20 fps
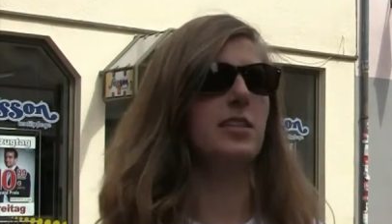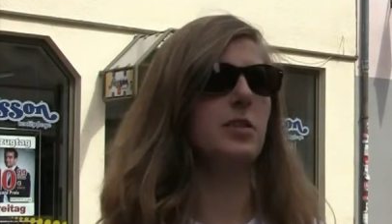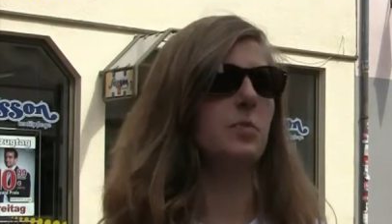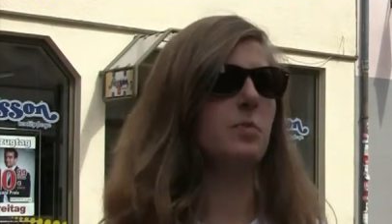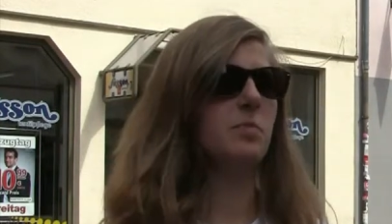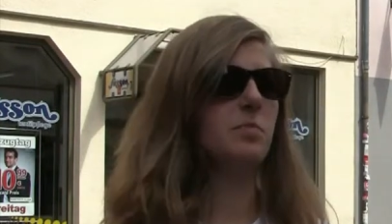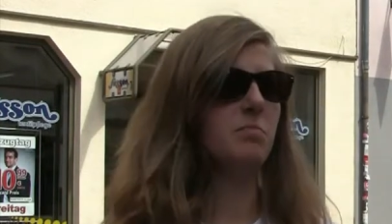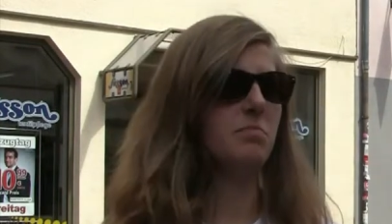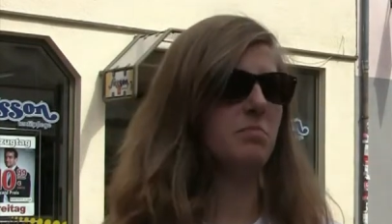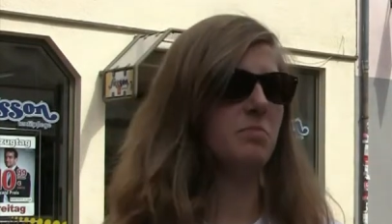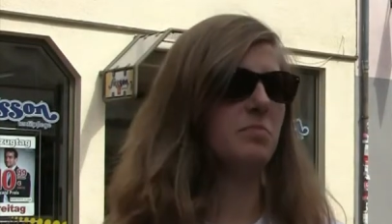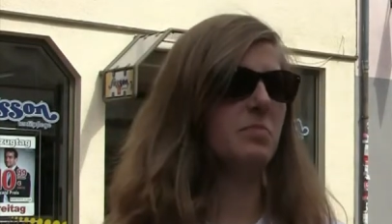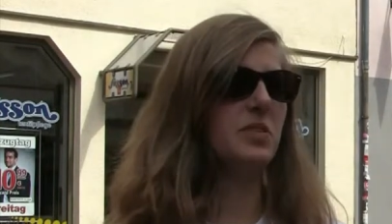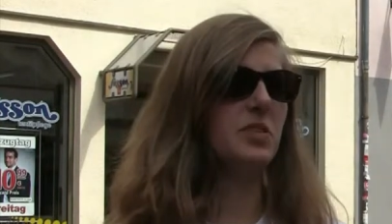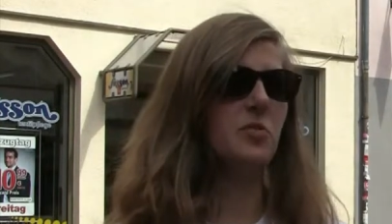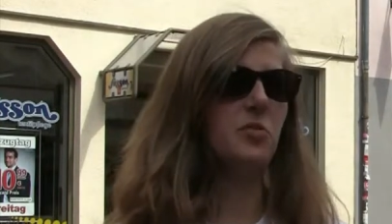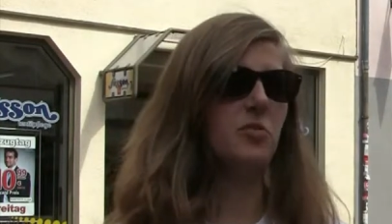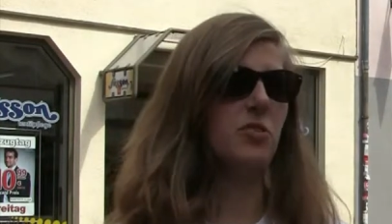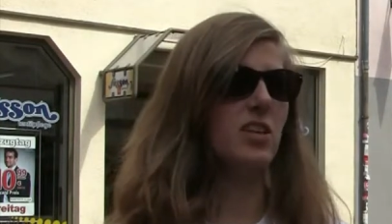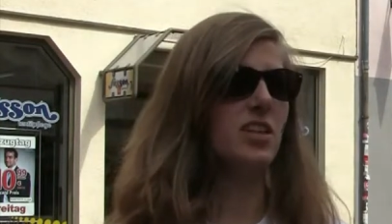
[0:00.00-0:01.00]
Ich
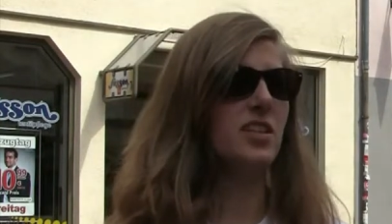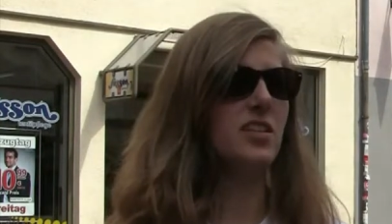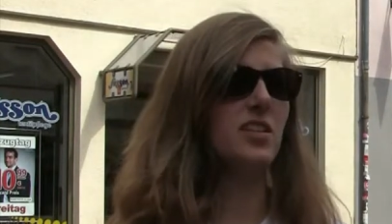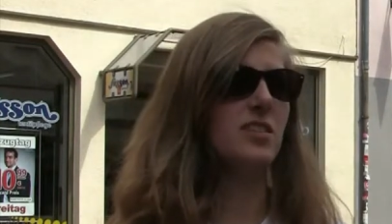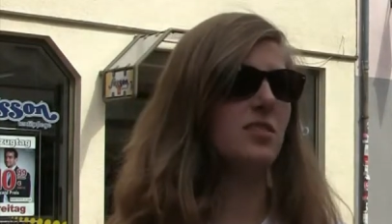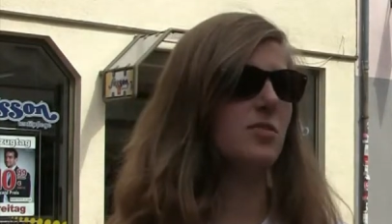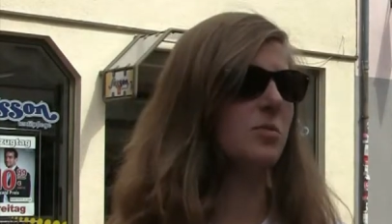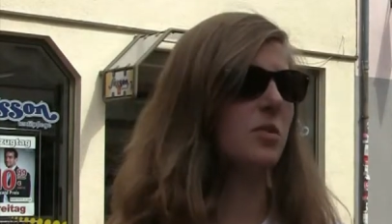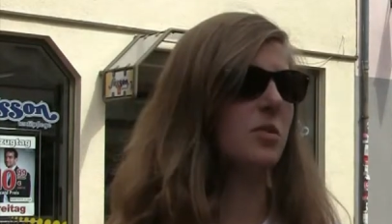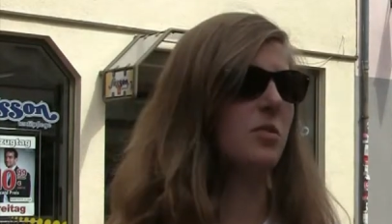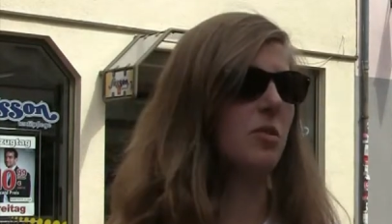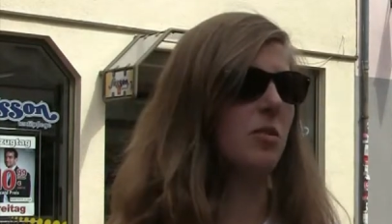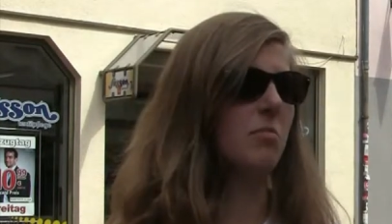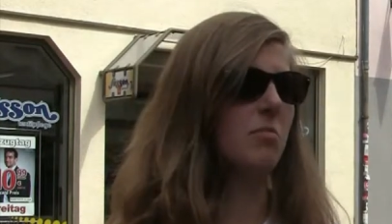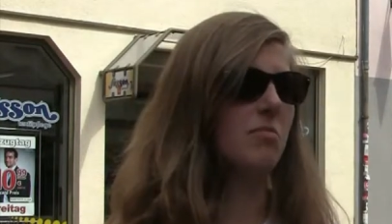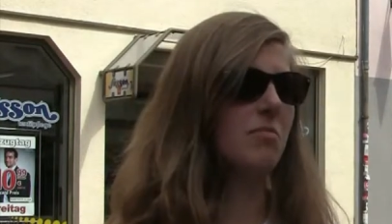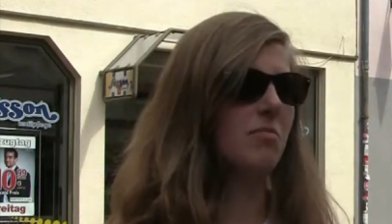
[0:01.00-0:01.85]
bin nur noch nicht dazu gekommen.